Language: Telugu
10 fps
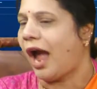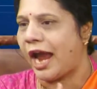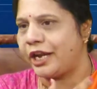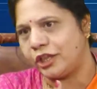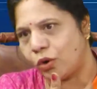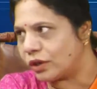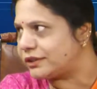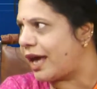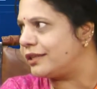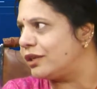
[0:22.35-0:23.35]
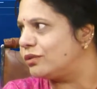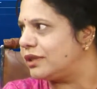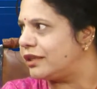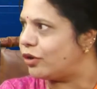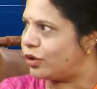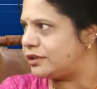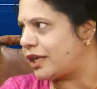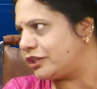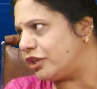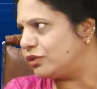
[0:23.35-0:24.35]
ఆయన ఏదో ఒకసారి జరుగుతుంది
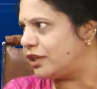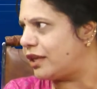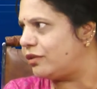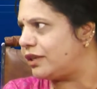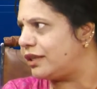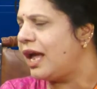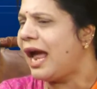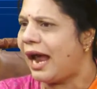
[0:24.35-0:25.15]
రెండోసారి జరుగుతుంది అని ఉంటుందా